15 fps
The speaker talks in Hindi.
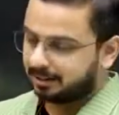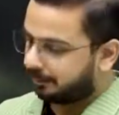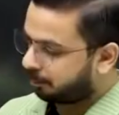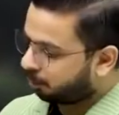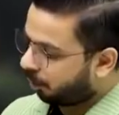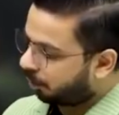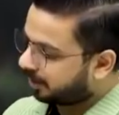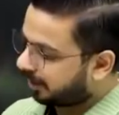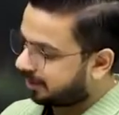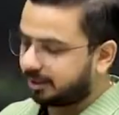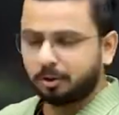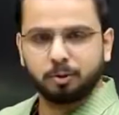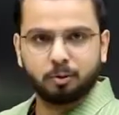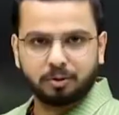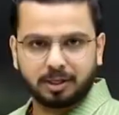जब 100 हो
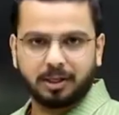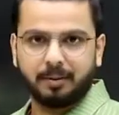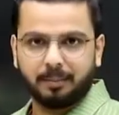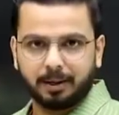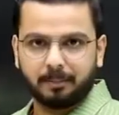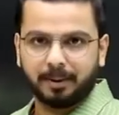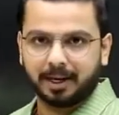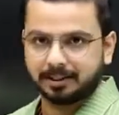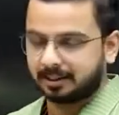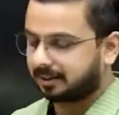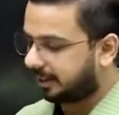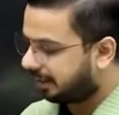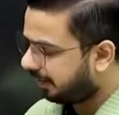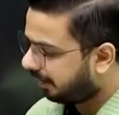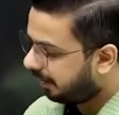जाते हैं तो दूसरे ईमेल पे आ
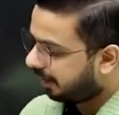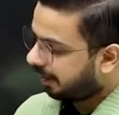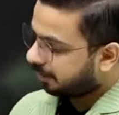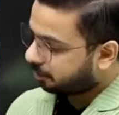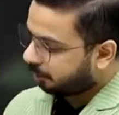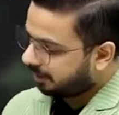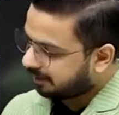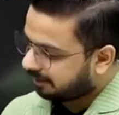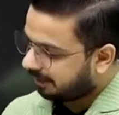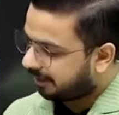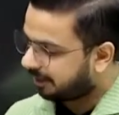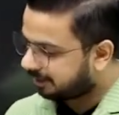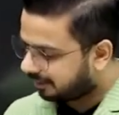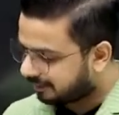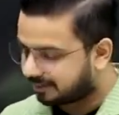जाता है तो इस
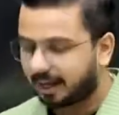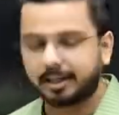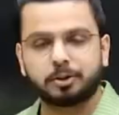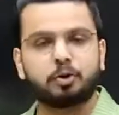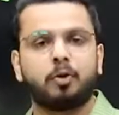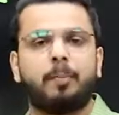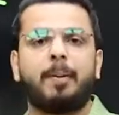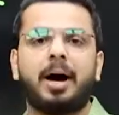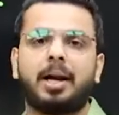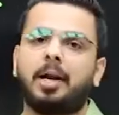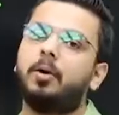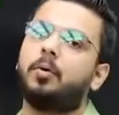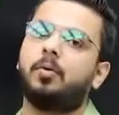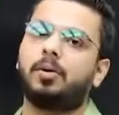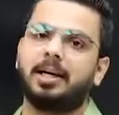तरीके से
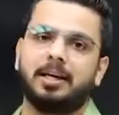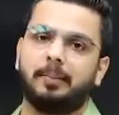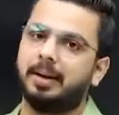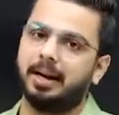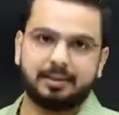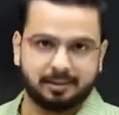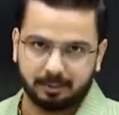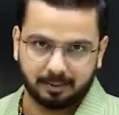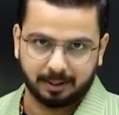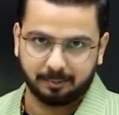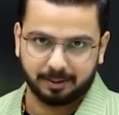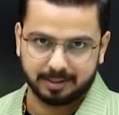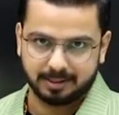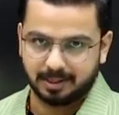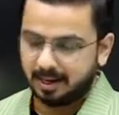712 लोगों का ईमेल आता है
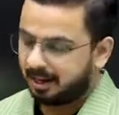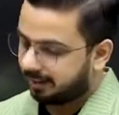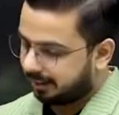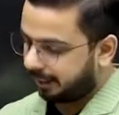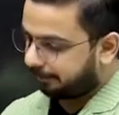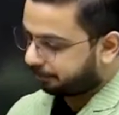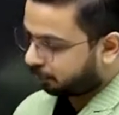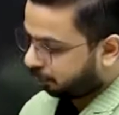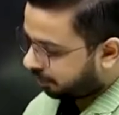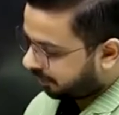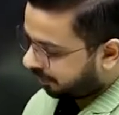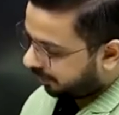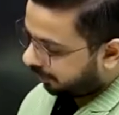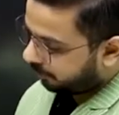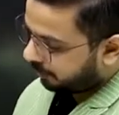मेरे पास ये अब
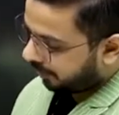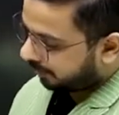शॉक्स की तरफ